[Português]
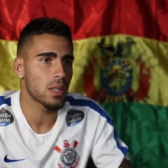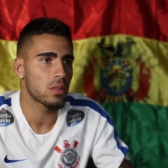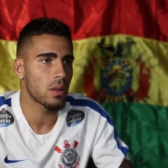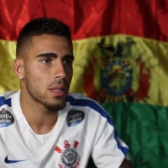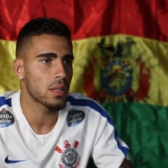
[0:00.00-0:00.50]
Uma
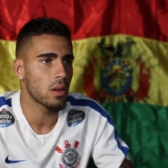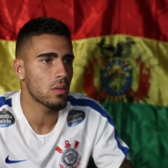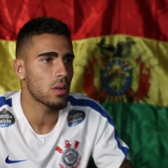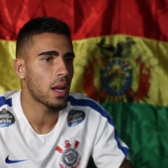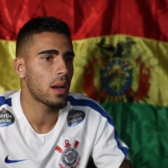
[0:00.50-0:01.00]

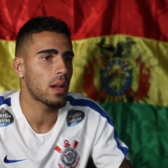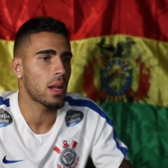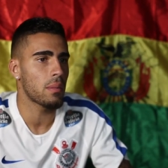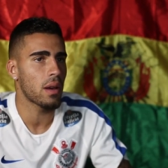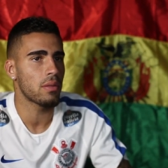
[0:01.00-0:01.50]
situação na,
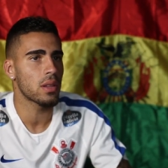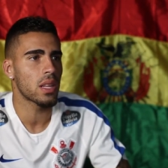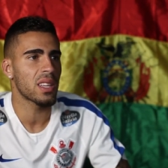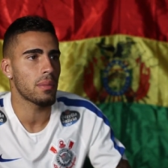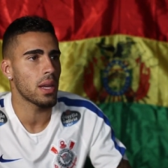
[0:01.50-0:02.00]
na minha
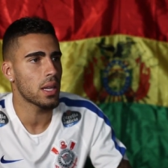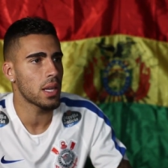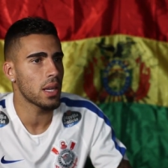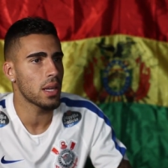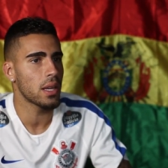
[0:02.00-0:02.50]
vida também
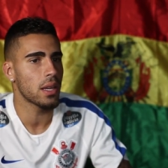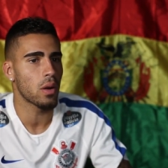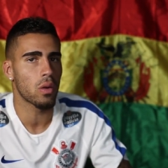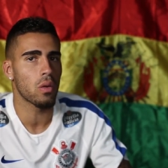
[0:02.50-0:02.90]
que eu